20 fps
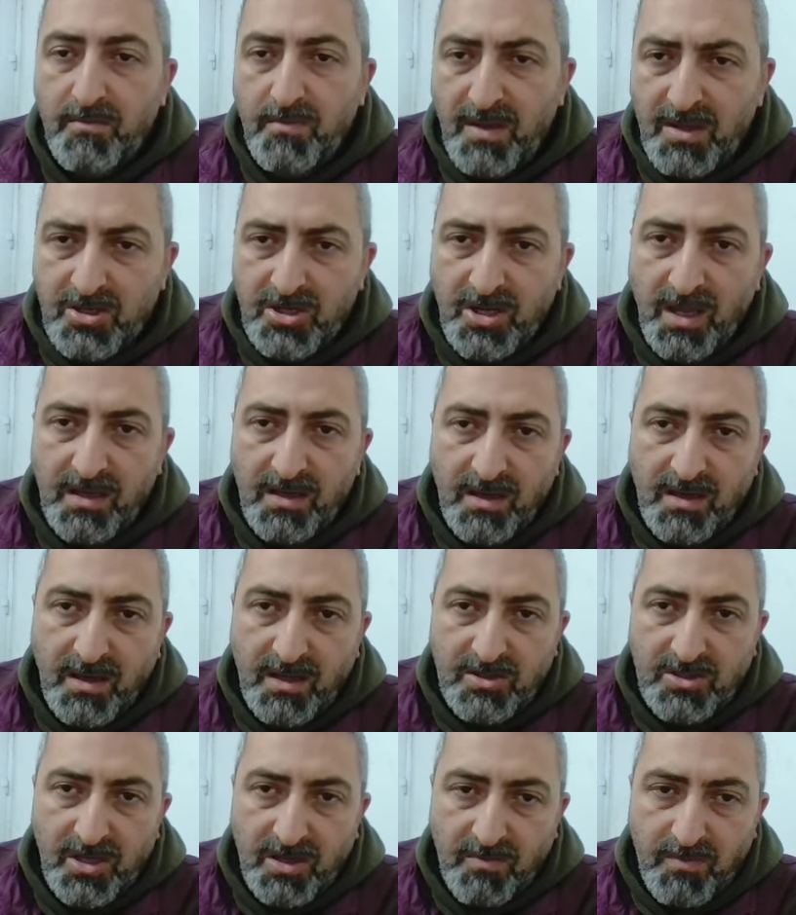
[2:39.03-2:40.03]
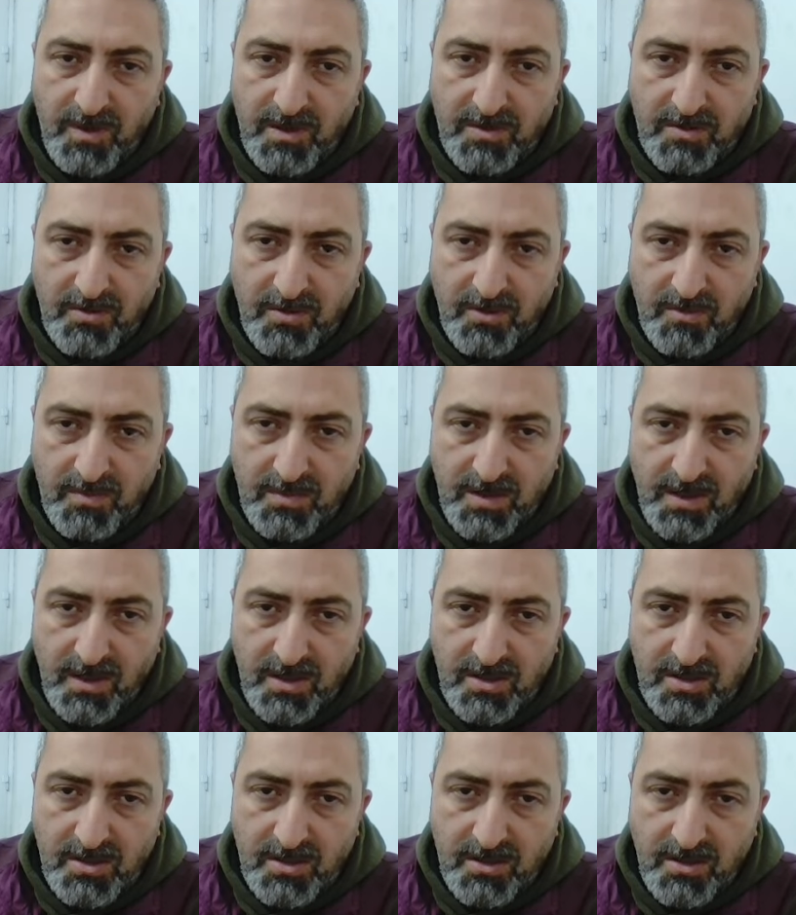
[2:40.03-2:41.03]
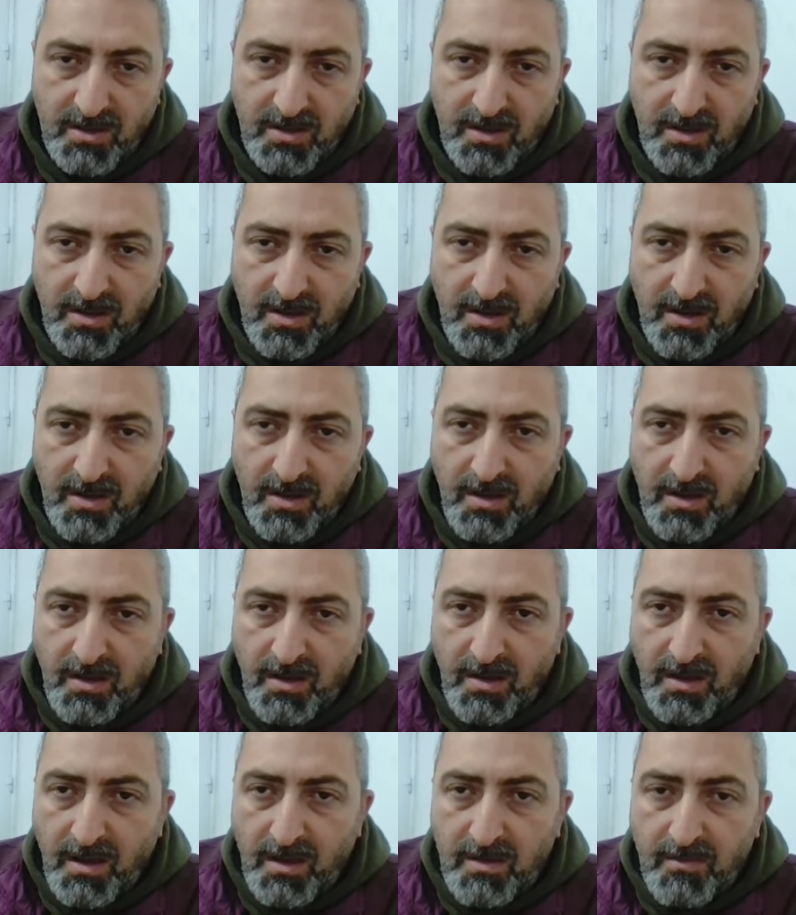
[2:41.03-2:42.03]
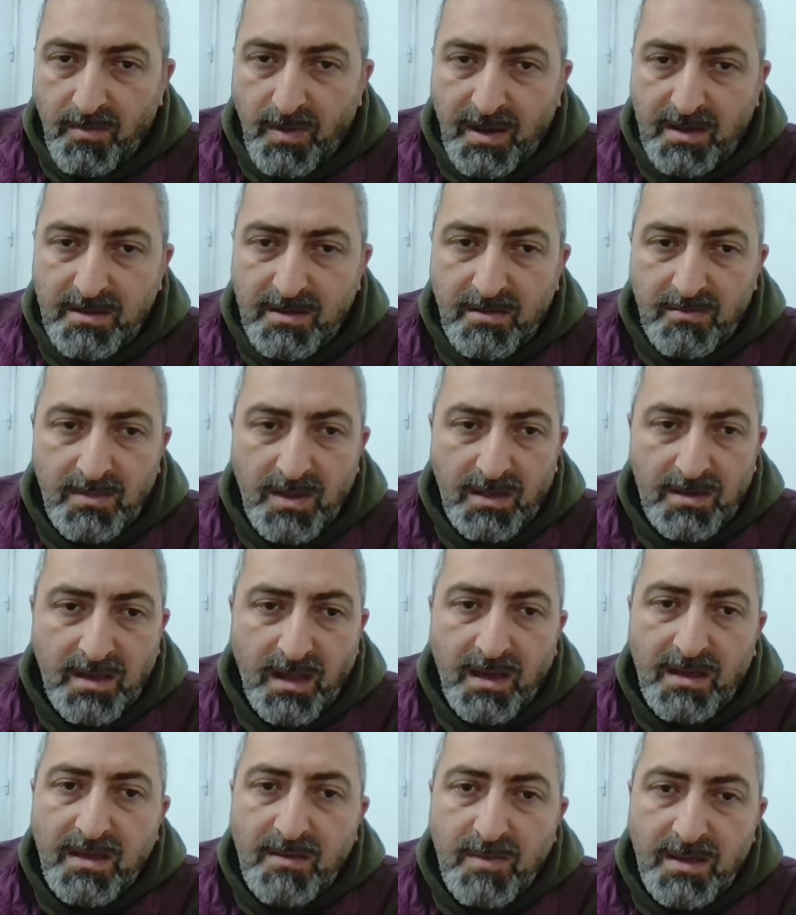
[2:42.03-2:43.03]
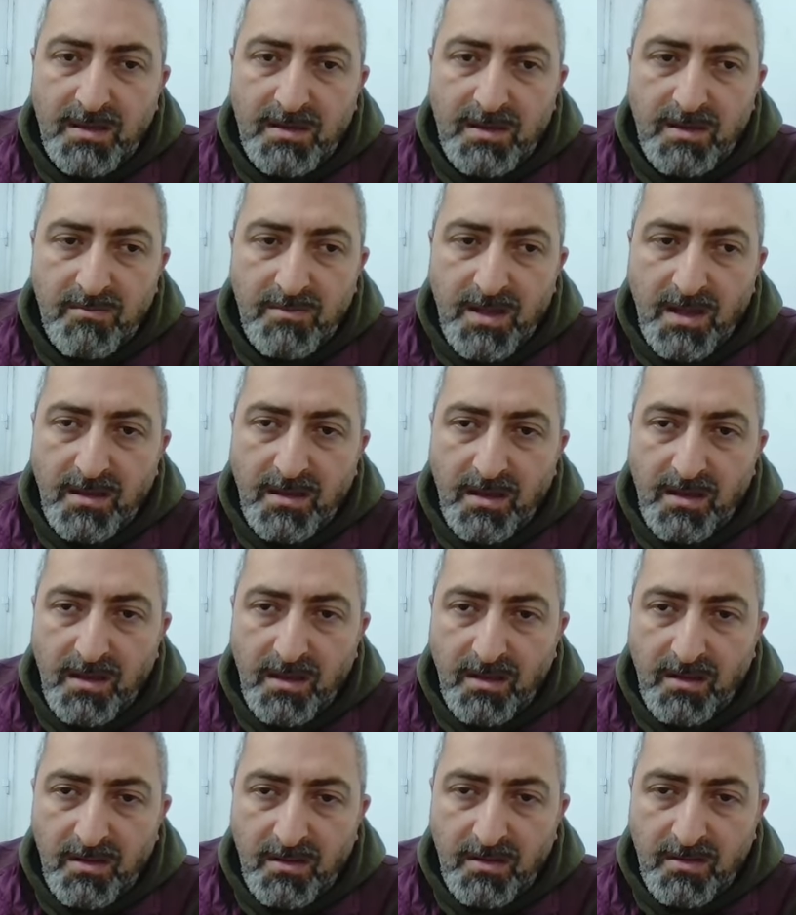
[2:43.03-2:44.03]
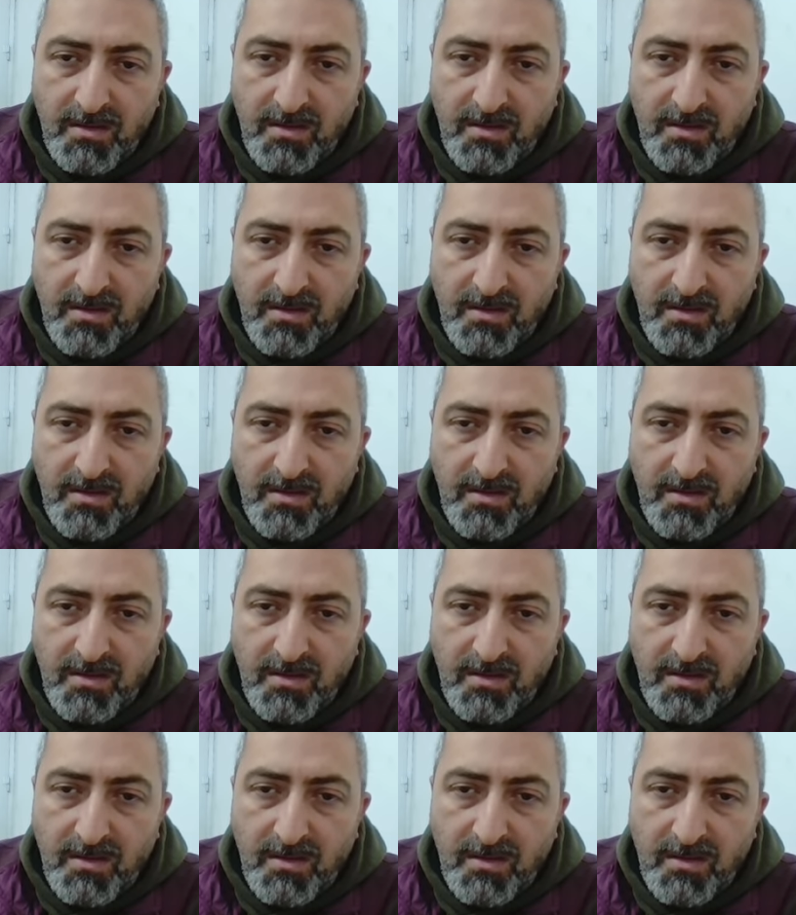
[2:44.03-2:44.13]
Bir şeye dikkat çekmek istiyorum sadece. Yani baktığımdan, takip ettiğimden de değil.